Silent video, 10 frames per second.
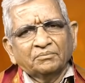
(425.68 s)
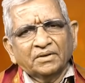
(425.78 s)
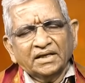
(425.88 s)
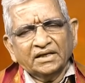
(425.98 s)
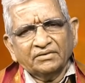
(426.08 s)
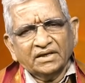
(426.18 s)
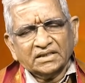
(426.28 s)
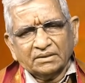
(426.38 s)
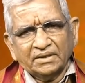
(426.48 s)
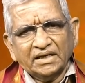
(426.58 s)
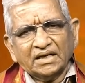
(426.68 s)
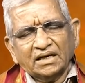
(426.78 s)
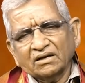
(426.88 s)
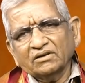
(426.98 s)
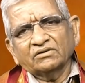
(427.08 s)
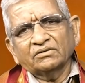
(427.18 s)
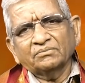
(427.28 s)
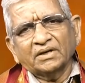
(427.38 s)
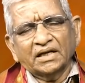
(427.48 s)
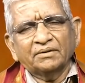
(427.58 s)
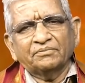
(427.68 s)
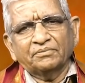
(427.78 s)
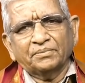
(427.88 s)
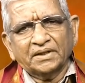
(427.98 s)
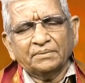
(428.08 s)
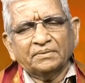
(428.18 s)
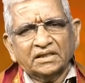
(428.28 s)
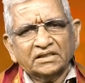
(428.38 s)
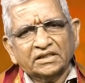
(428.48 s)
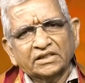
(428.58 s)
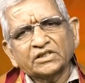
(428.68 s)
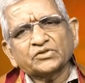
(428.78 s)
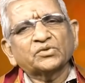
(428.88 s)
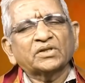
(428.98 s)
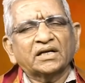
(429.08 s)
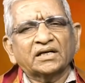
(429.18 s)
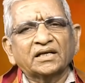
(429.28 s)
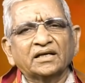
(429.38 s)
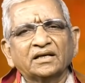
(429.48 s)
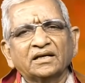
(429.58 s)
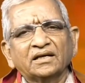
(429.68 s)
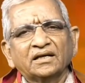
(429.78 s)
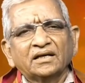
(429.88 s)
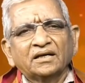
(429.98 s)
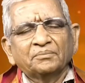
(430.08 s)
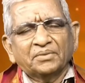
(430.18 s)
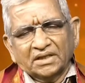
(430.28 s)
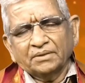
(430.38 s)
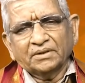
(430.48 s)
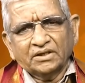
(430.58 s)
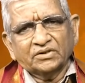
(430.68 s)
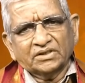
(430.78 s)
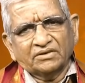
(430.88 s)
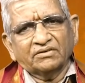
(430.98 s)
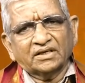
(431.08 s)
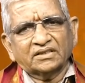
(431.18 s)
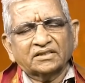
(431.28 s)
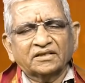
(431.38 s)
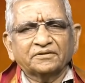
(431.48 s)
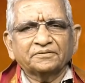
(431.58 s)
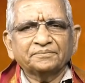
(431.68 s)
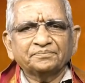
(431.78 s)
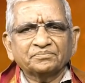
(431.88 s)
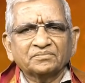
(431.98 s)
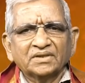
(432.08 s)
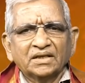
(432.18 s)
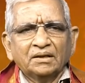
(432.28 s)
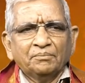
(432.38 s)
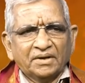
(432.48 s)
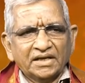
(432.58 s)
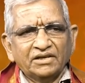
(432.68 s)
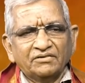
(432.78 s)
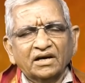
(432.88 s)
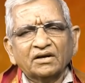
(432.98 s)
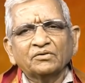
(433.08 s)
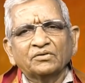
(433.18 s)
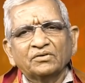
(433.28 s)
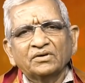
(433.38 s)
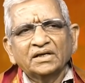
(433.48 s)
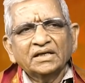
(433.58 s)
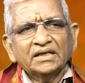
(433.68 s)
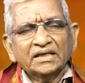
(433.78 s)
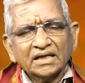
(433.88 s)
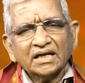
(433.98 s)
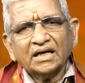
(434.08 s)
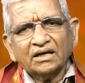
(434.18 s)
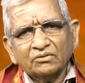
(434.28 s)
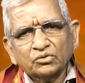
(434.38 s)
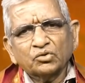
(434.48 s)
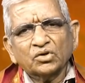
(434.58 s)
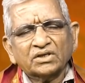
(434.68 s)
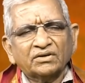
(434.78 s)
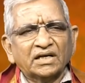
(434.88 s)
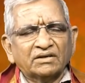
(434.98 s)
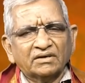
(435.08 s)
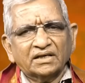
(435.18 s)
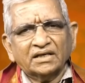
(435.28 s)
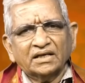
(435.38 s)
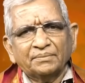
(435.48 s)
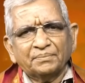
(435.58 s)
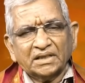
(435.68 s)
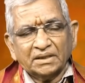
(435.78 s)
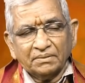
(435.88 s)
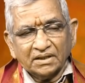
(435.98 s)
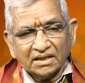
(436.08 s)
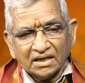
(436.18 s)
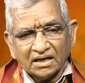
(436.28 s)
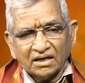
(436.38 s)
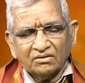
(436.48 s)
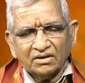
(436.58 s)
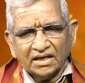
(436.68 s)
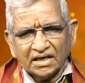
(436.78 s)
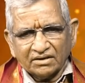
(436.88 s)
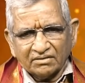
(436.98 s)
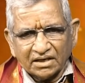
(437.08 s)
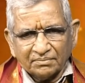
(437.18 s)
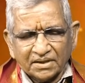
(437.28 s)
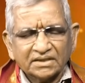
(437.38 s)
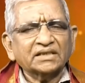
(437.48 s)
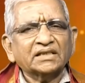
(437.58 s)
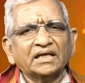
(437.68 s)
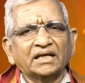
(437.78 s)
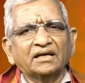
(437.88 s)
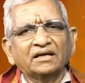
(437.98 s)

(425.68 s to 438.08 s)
మరి ఇటువంటి సమయకాలం మరే పదే పదే సిద్ధిస్తుందా అంటే పదే పదే వచ్చే అవకాశం లేదు మరి ఈ వారం ఇంకా ఉత్కృష్టమైనటువంటి ప్రతిబంధకాలు లేనటువంటి పరిస్థితిని